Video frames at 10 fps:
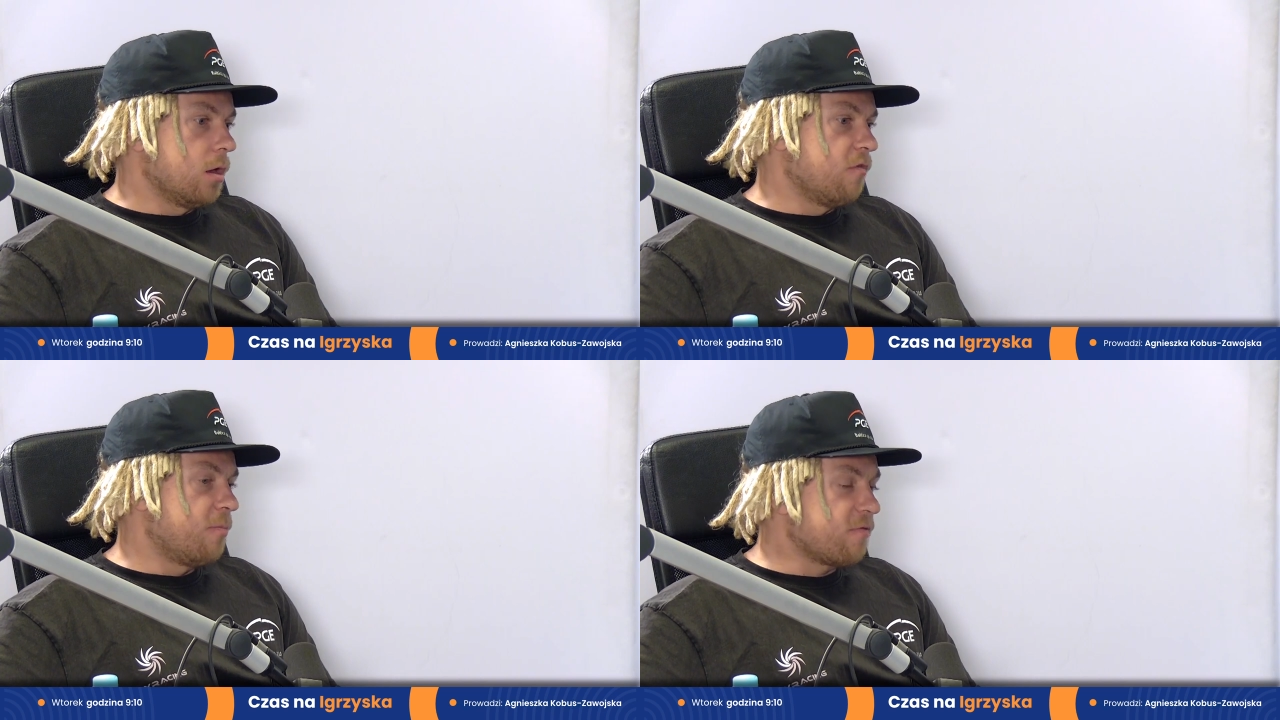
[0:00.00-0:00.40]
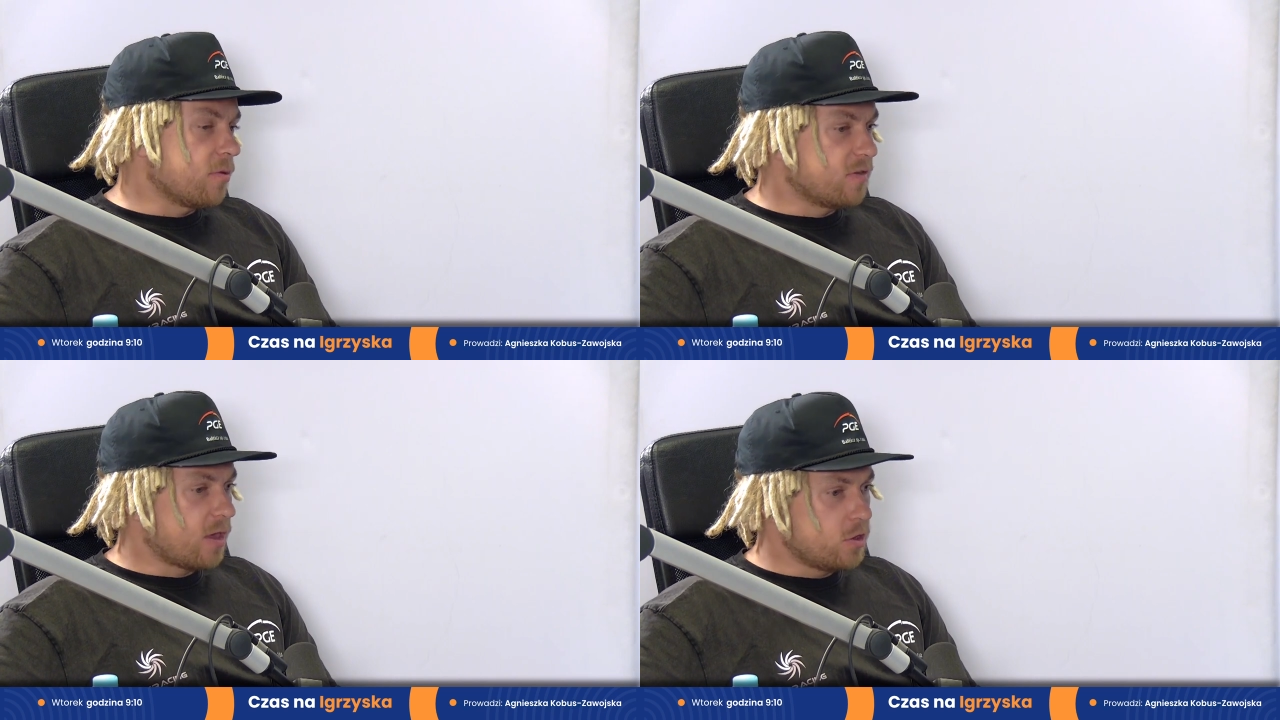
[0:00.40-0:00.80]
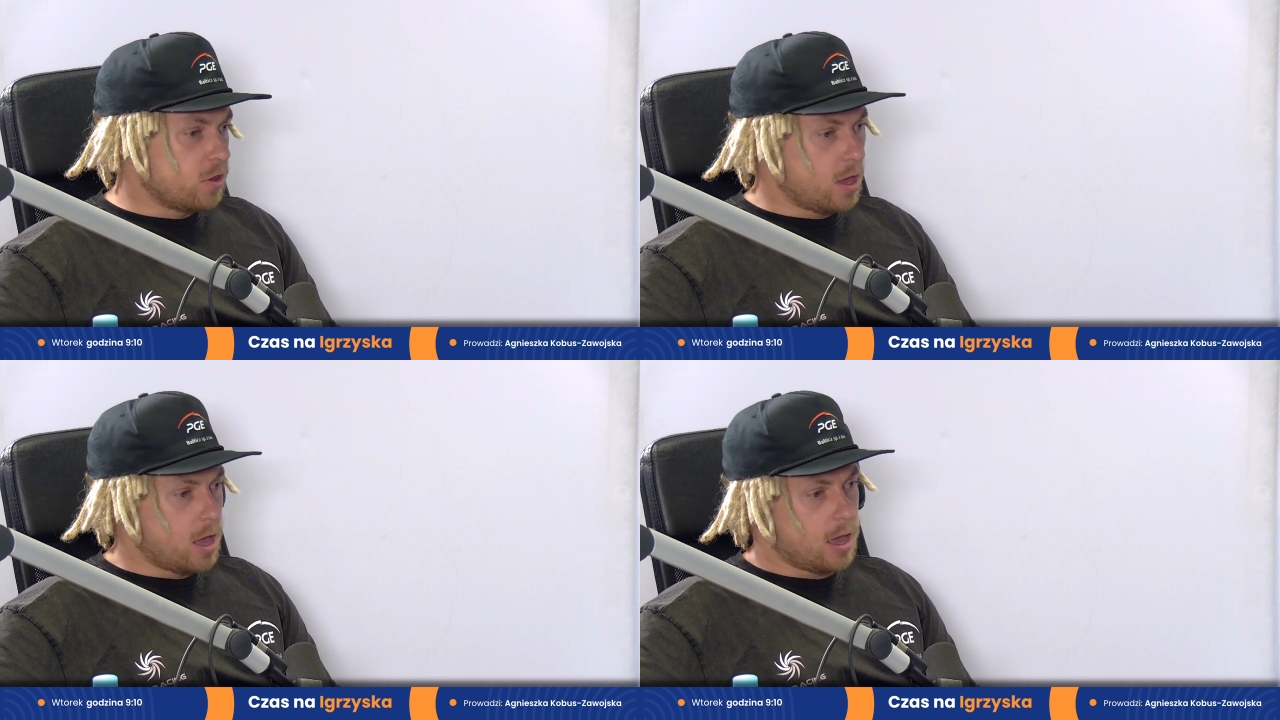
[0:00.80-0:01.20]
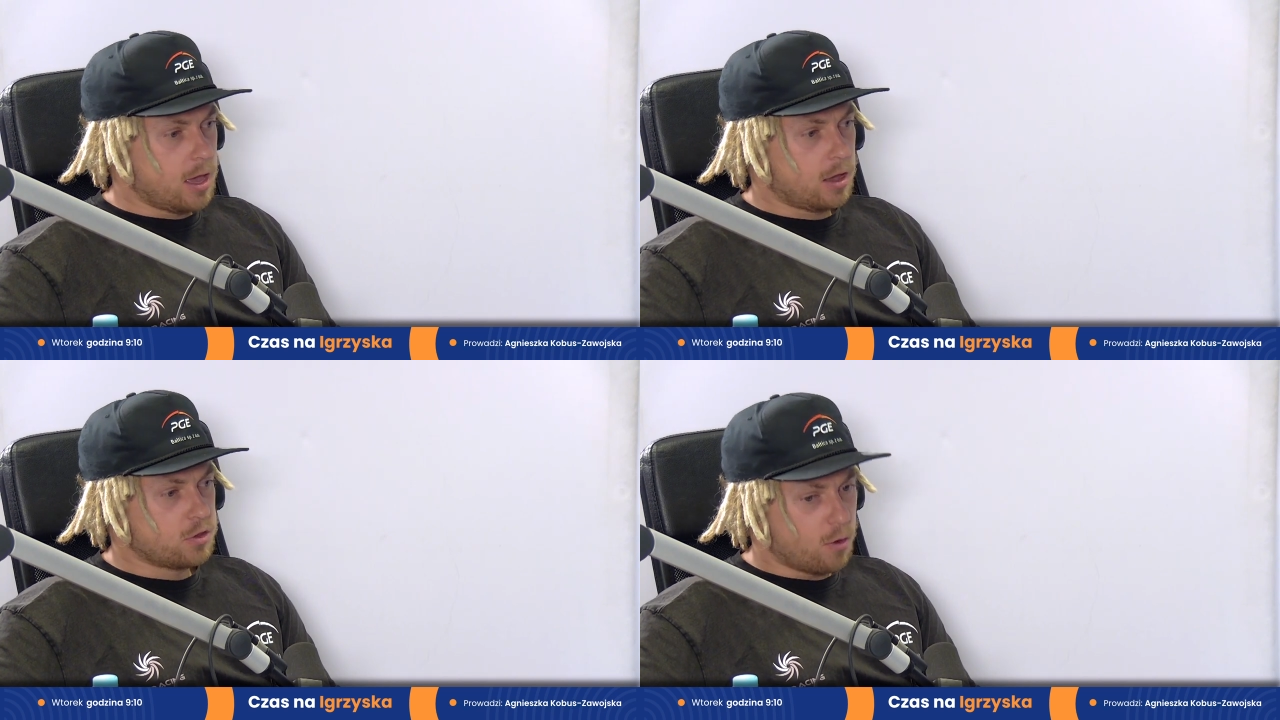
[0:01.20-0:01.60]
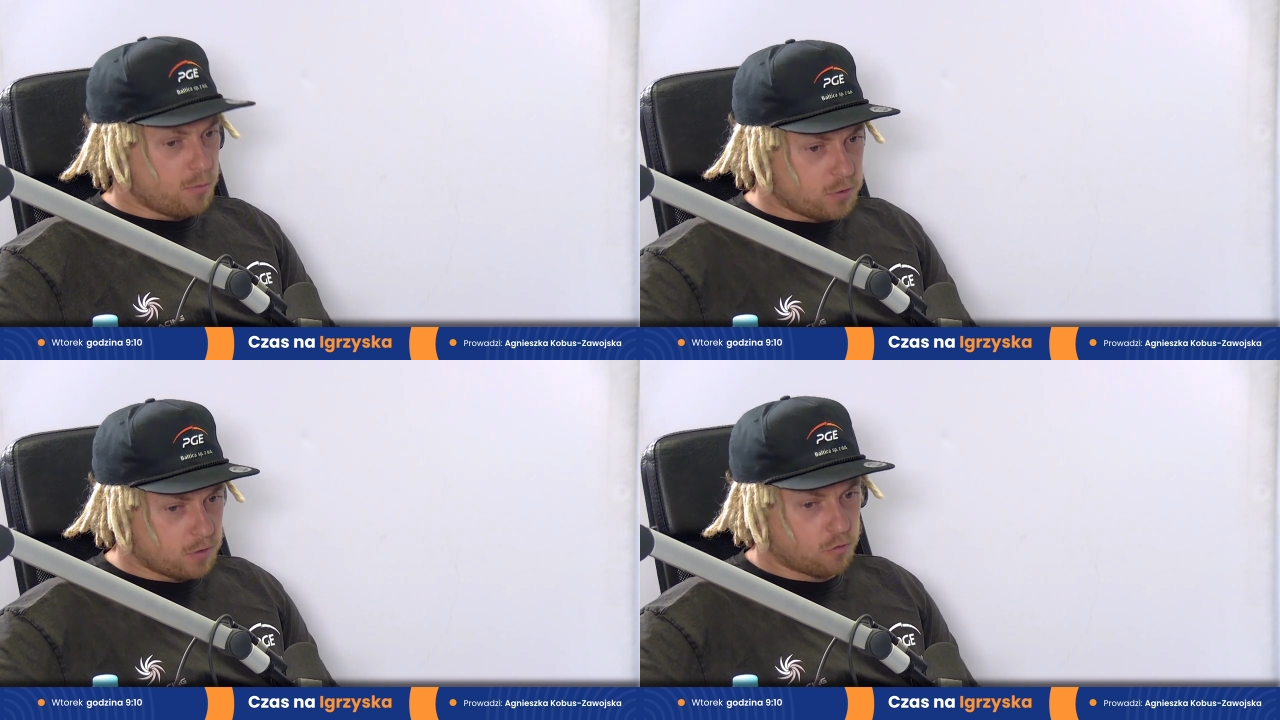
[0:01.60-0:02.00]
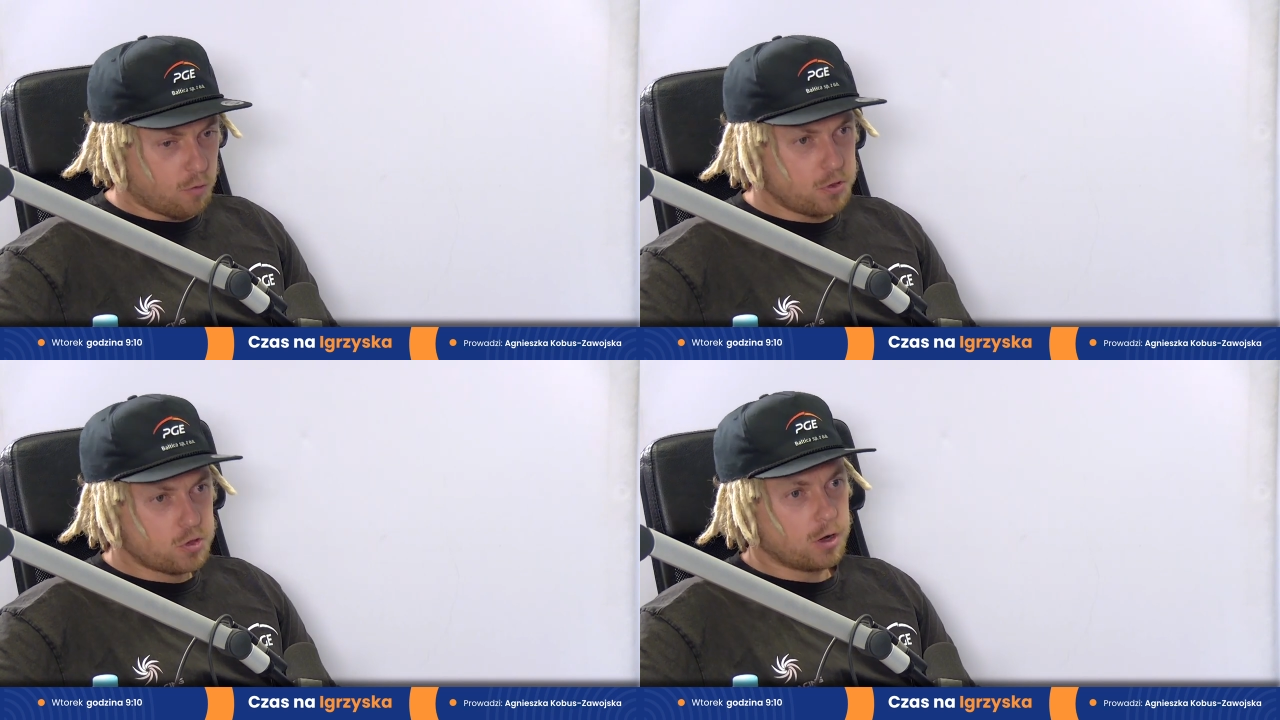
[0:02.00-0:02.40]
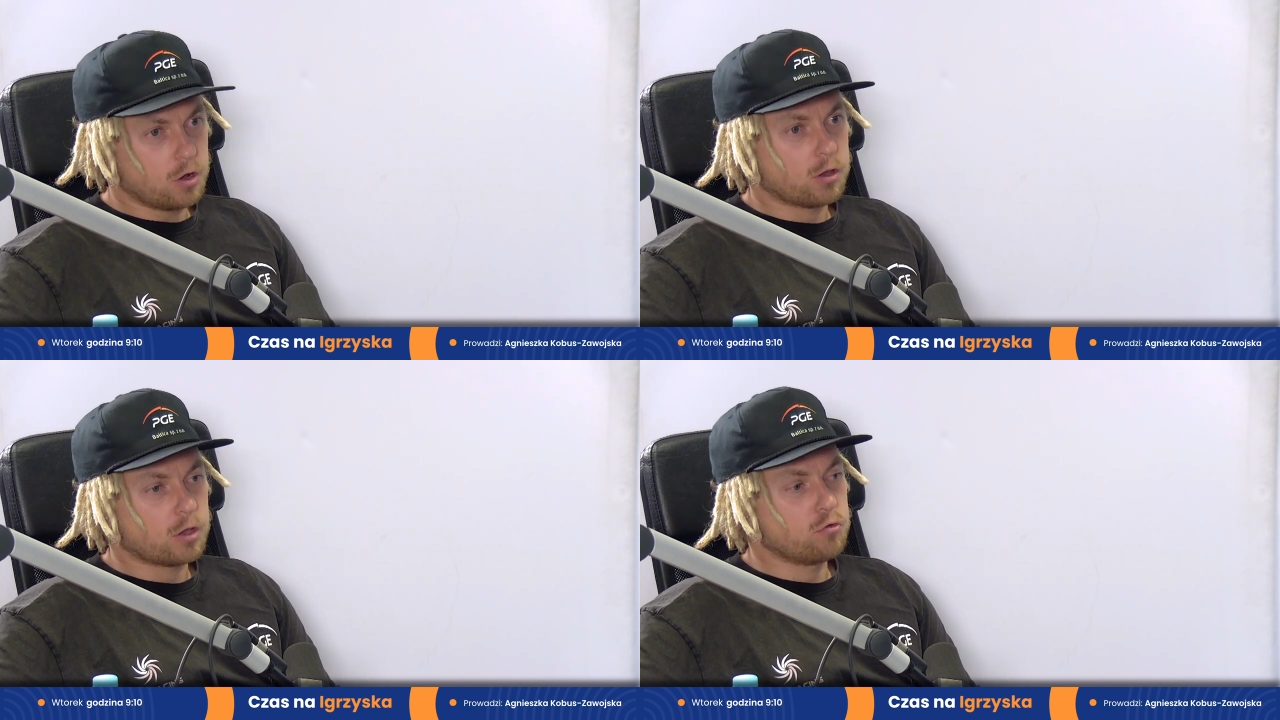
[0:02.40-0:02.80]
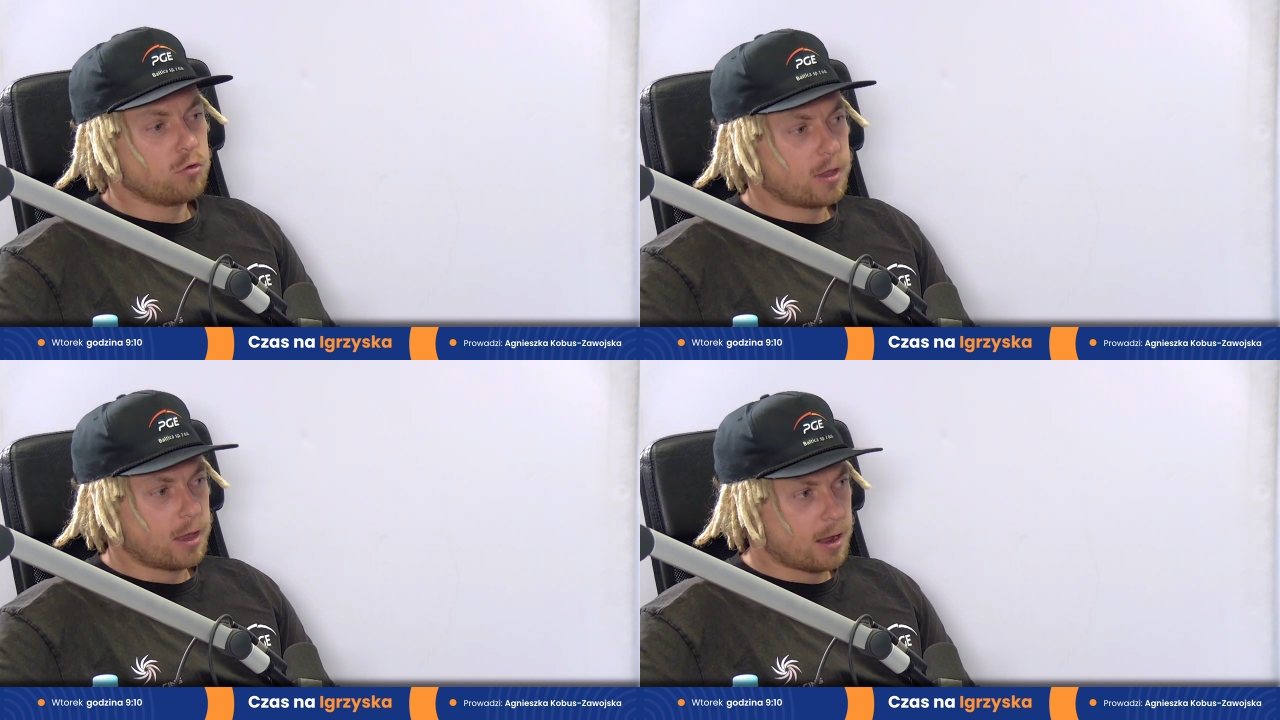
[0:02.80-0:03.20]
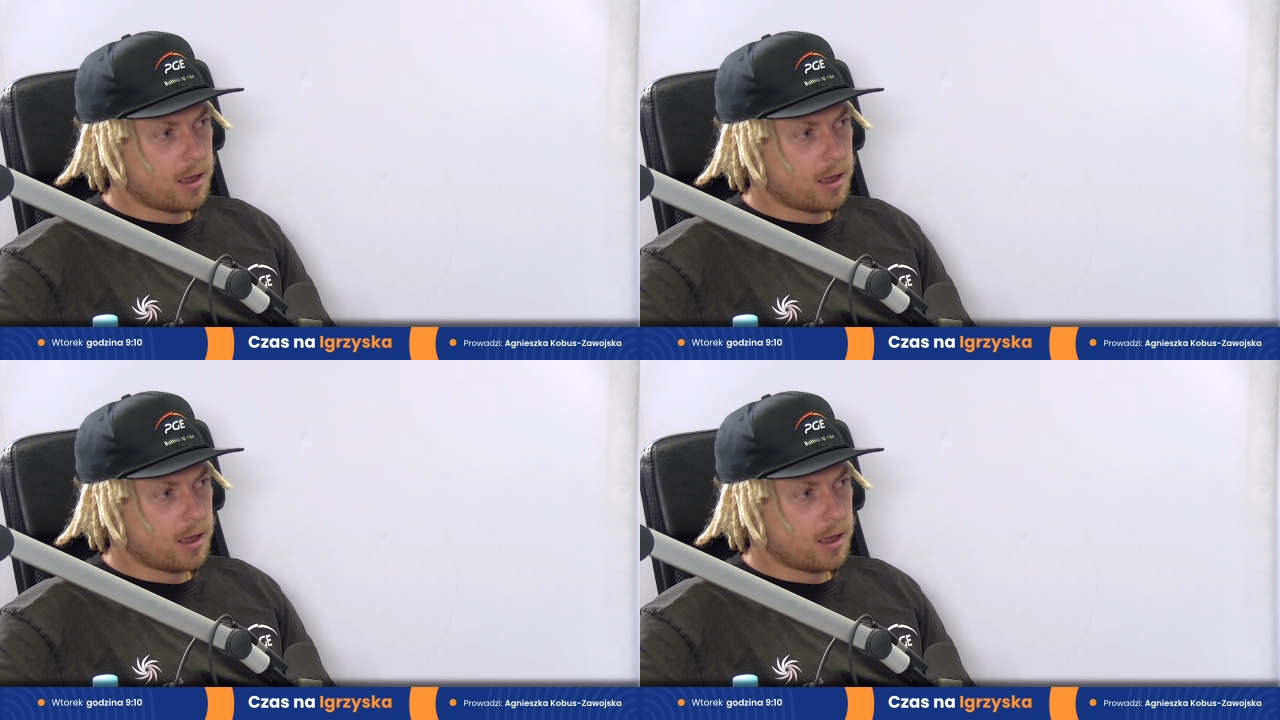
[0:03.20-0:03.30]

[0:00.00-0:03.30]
w pewnym sensie chciałbym no się no skupić tylko na dużo tu i teraz.